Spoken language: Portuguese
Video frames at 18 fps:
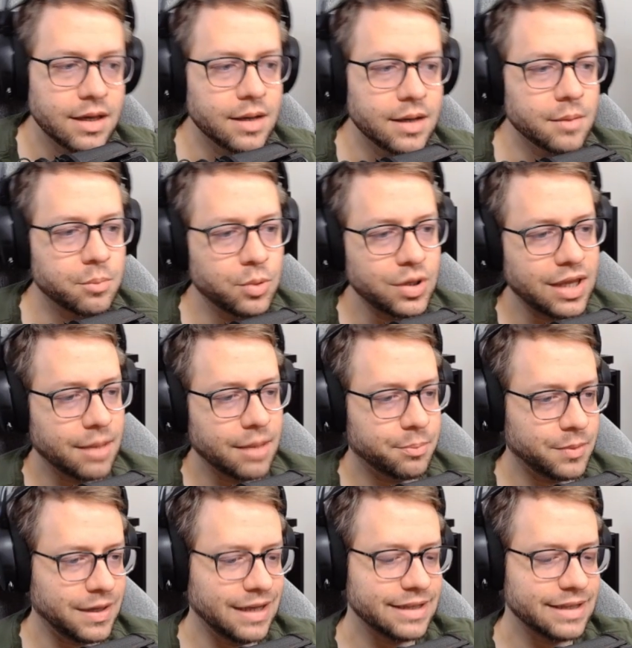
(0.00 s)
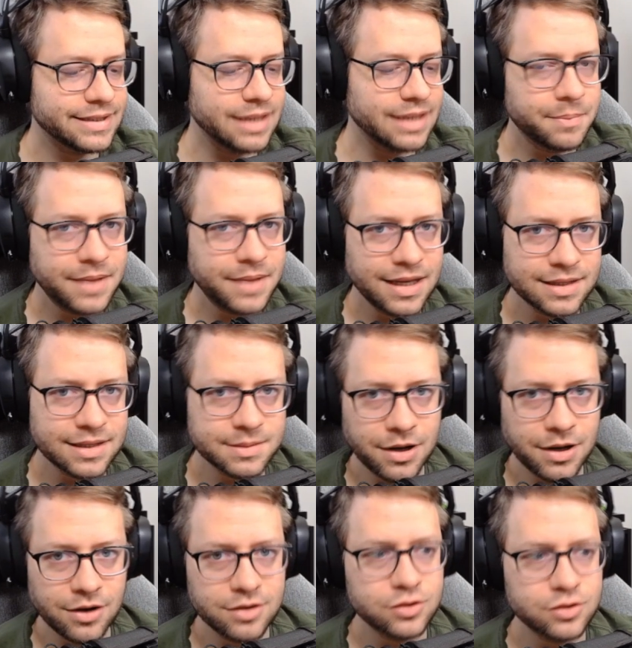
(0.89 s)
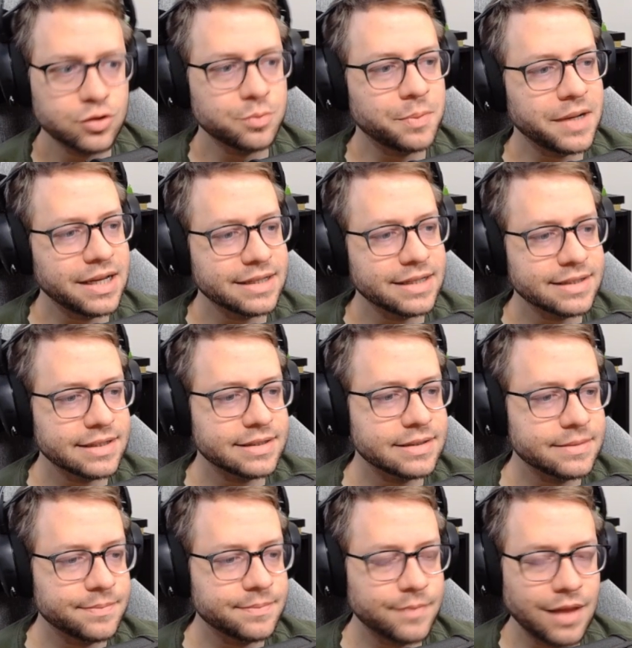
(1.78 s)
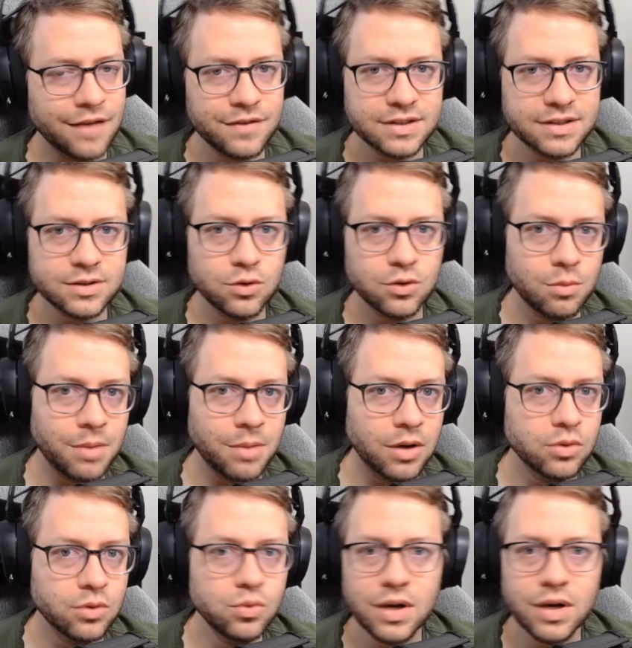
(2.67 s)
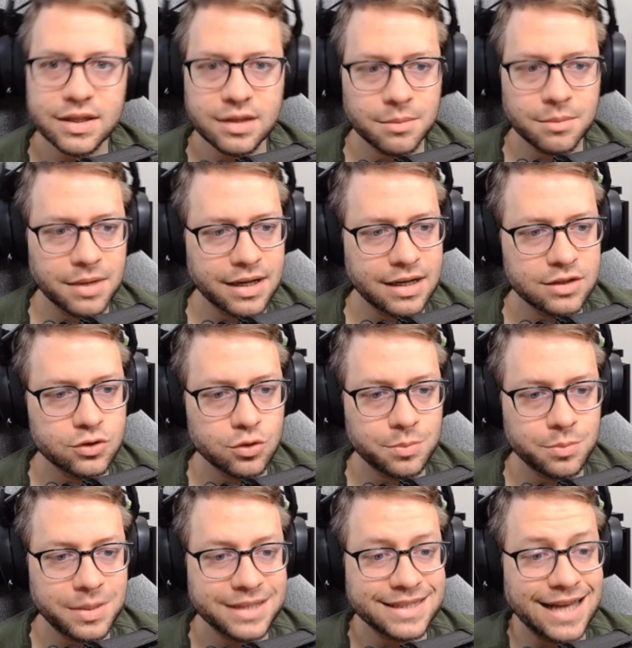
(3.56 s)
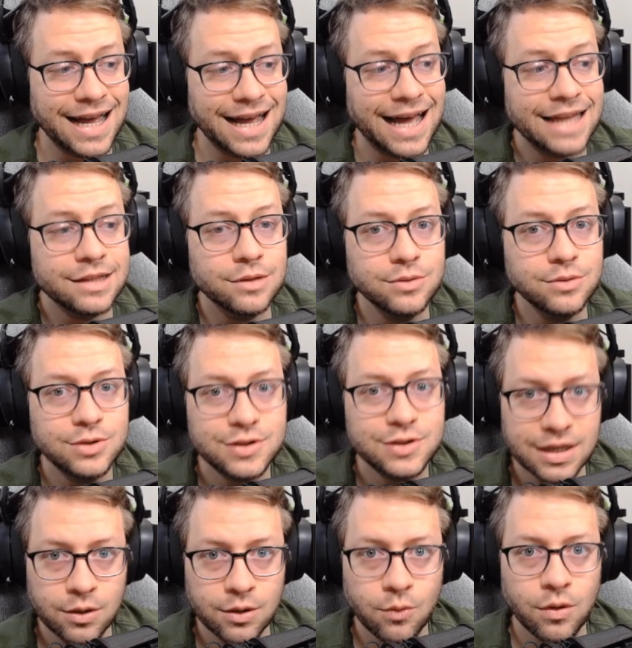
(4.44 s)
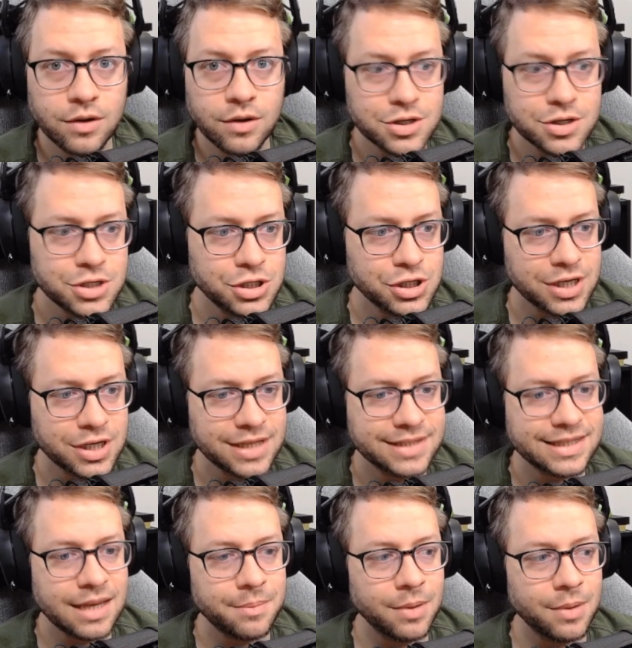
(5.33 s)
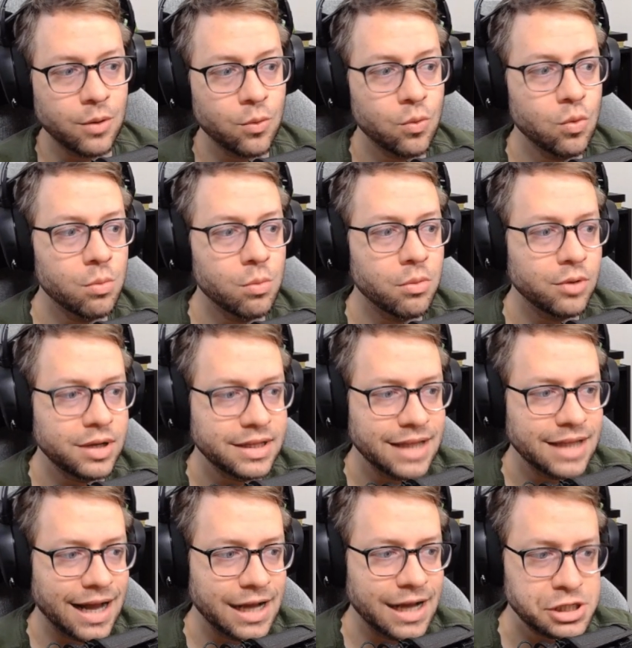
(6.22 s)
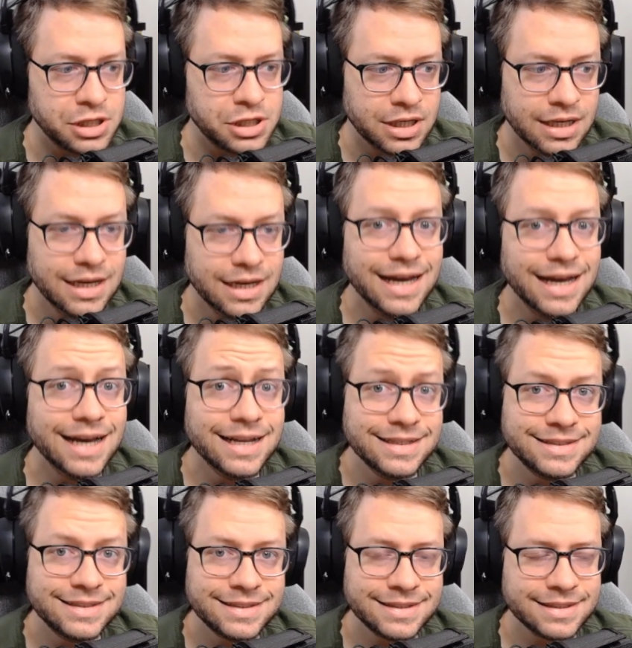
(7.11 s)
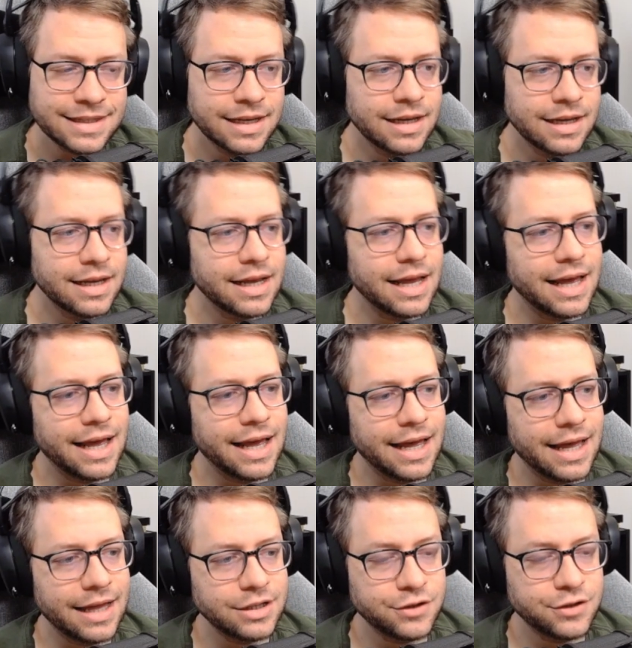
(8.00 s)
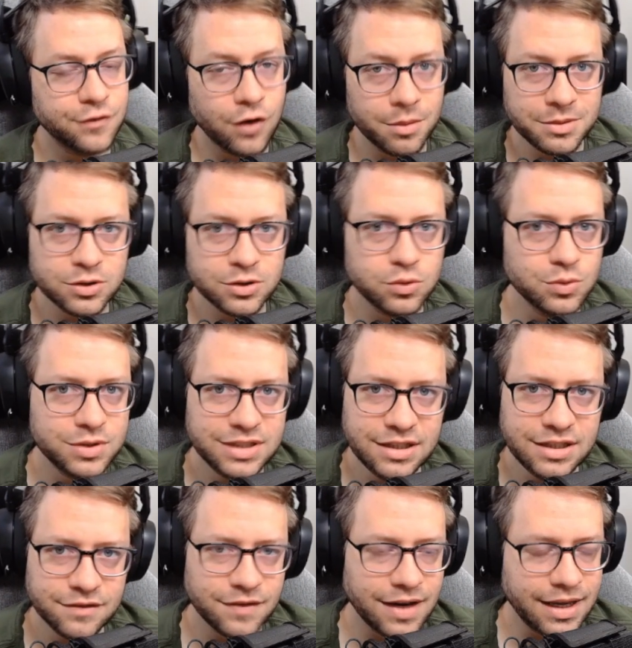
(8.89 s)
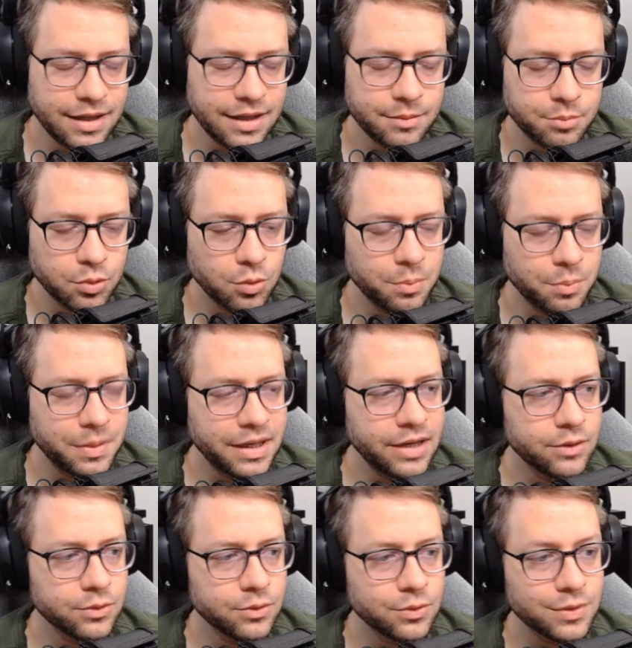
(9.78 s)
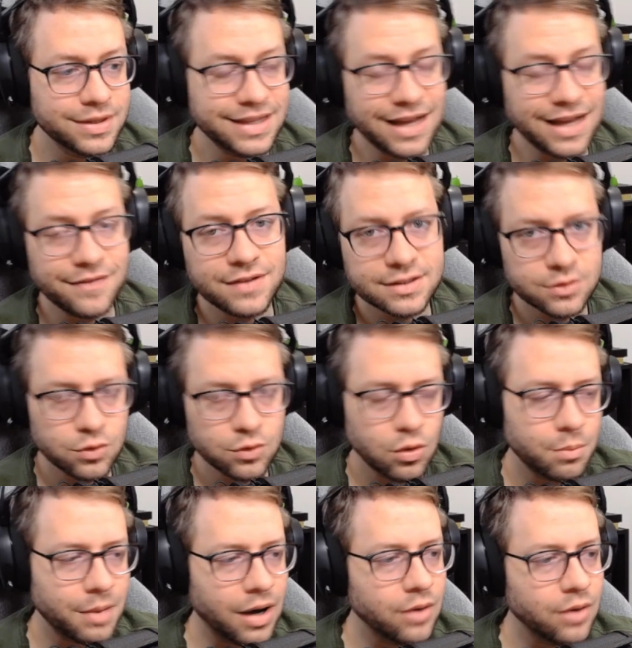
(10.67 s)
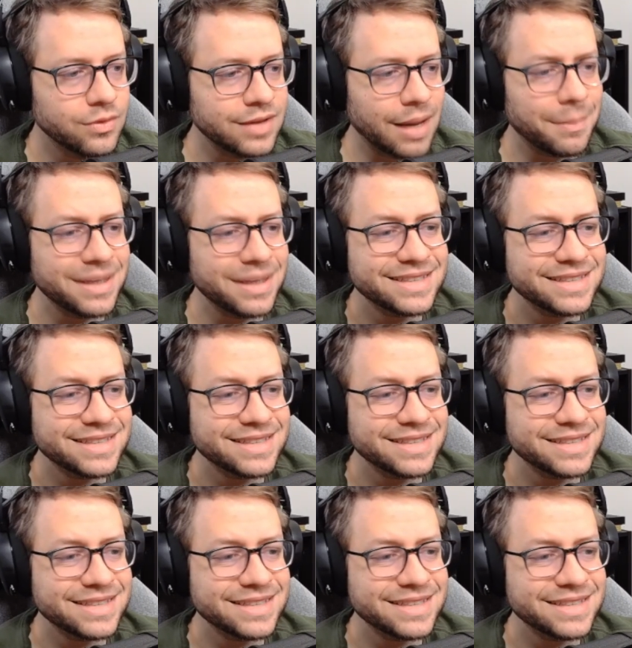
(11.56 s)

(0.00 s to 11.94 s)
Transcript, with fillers: Por quê? Porque ele sempre tem as maiores surpresas. A versão global nunca tem uma grande surpresa, a não ser quando a gente recebe alguma unidade antes, é, de forma exclusiva aí por um período na versão global, tá?